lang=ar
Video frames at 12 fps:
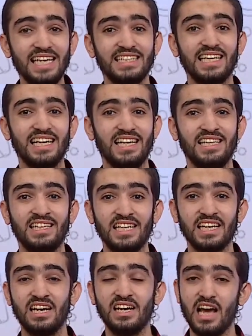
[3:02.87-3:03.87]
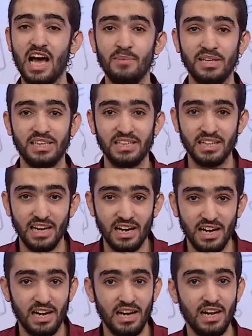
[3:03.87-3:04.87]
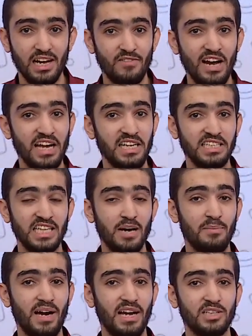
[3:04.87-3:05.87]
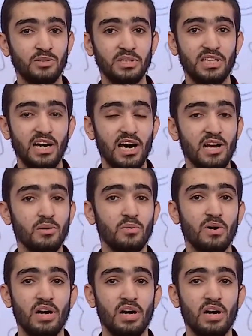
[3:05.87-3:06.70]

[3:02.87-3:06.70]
أي شيء عندك أبد آه، فعل حساب على تويتر